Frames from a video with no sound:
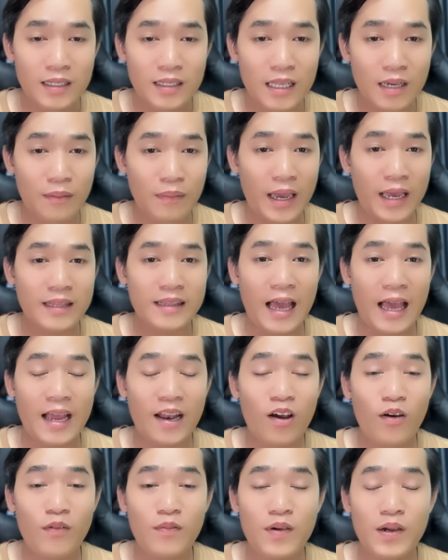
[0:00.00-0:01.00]
nhưng mà hiện
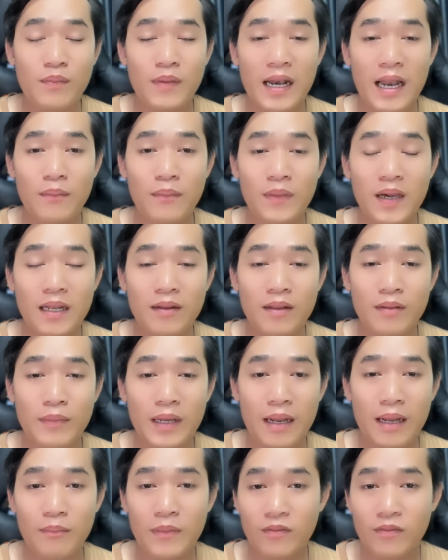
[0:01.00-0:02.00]
tại đối với 15m thì
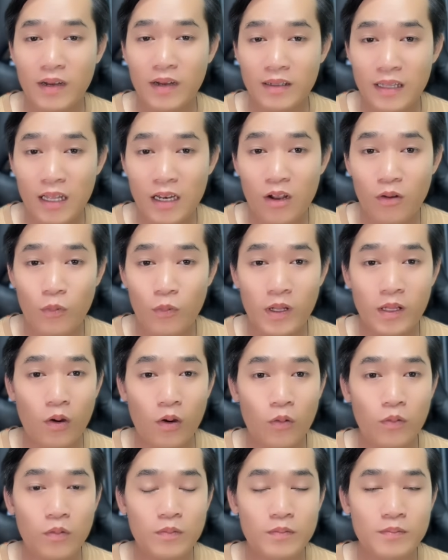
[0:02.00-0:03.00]
15m vẫn tin anh Nguyên
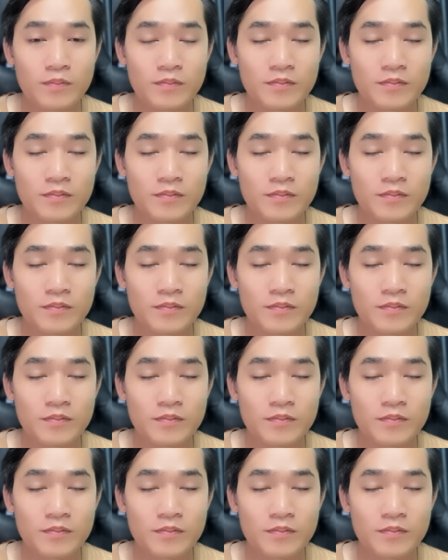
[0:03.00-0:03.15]
Vũ